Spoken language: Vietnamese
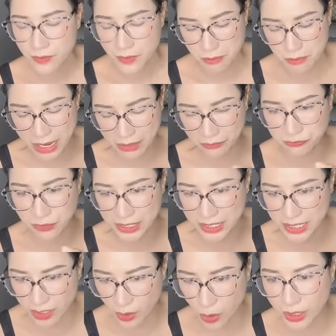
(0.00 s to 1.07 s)
bạn phải
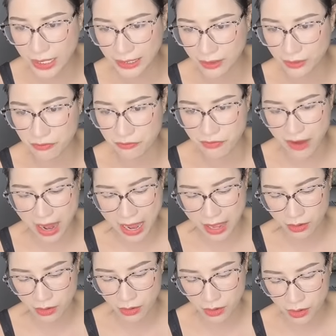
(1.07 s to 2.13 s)
xin lỗi khách và
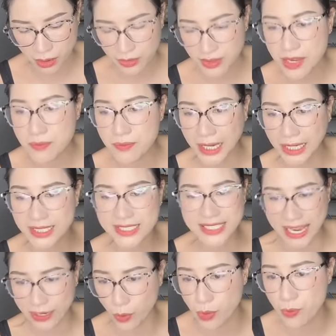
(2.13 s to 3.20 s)
tìm cách
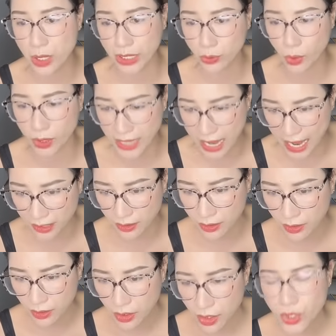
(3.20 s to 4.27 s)
giải quyết một cách thỏa đáng
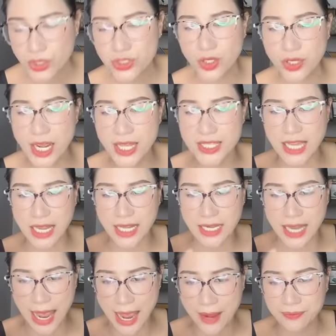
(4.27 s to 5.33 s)
cho nên rằng
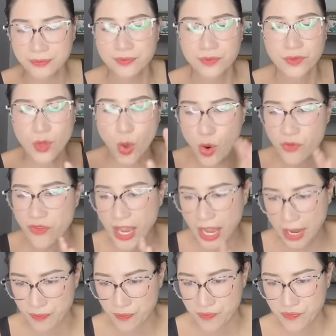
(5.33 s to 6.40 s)
là đối với
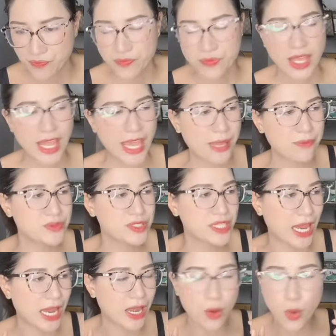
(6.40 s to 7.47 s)
em em
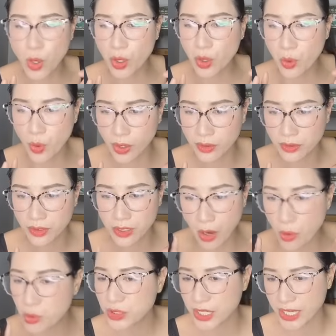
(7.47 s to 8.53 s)
sẽ luôn luôn
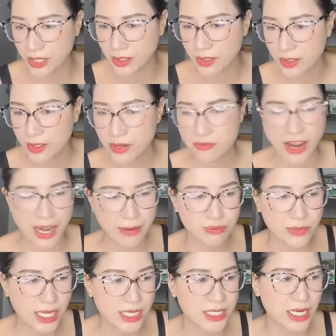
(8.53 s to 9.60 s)
cầu tiến và em
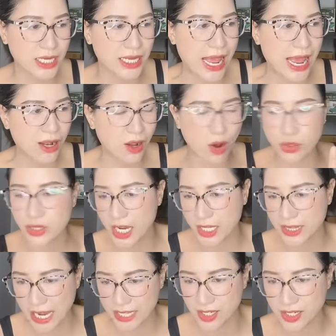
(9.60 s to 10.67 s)
tin rằng là có thể
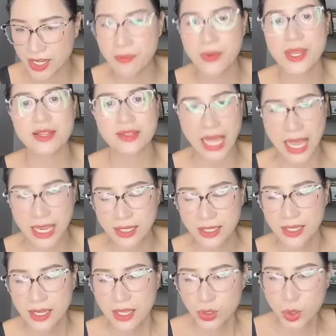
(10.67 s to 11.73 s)
tại thời điểm hiện tại
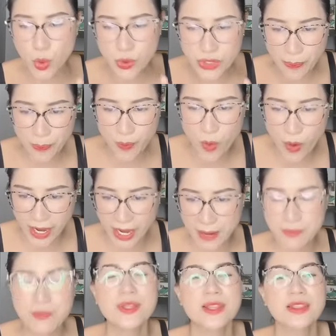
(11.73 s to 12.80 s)
thu nhập của
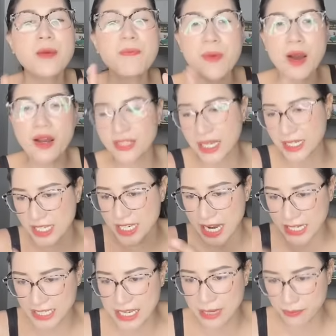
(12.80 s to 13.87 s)
em thấp hơn các chị đang
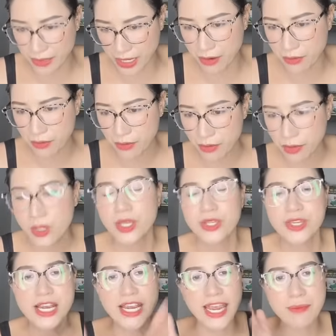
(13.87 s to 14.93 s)
đi làm neo.
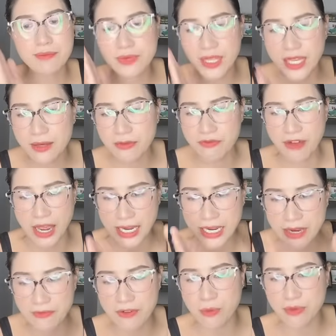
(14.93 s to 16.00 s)
Nhưng em tin và
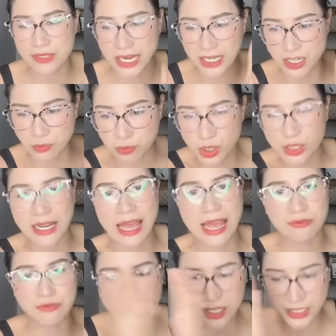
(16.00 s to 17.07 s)
hy vọng rằng trong tương lai
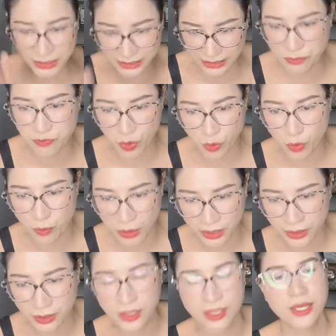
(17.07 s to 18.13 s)
với cách làm việc của mình
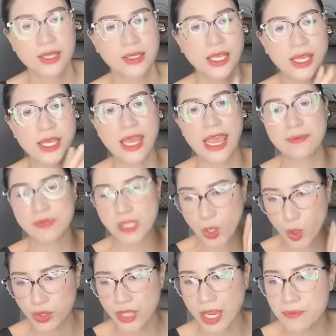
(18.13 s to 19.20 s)
thì em sẽ
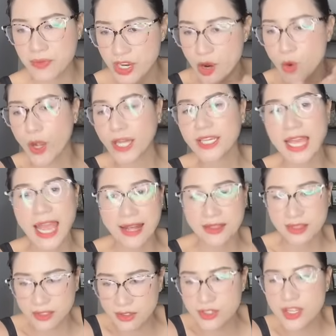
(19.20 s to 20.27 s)
có thêm nhiều khách hàng
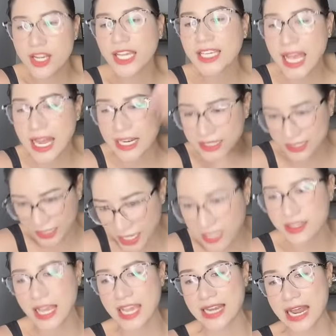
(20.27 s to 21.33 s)
từ những khách hàng hiện
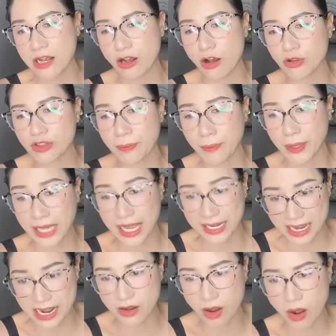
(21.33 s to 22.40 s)
tại đang có, tệp khách hàng
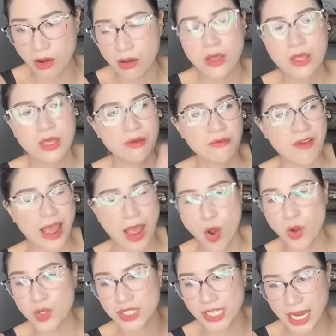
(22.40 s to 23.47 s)
đang có và
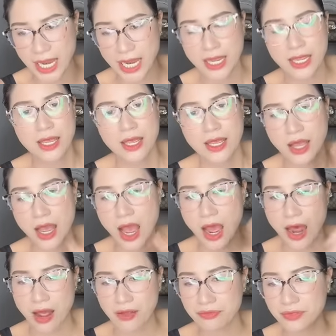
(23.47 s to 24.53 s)
họ sẽ
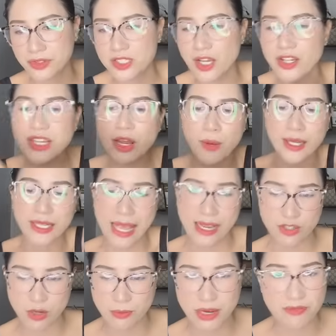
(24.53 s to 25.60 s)
à, giới thiệu khách hàng
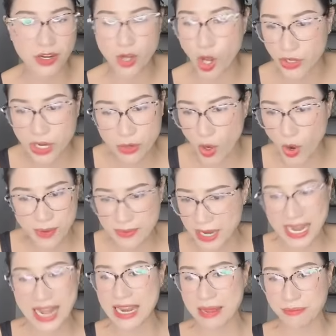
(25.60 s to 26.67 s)
cho mình và đó điều đó em đã
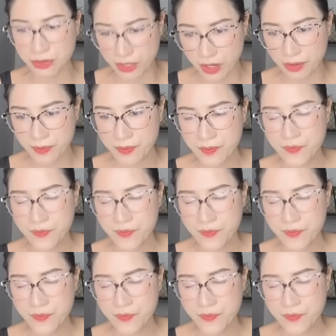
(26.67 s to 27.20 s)
đang làm được.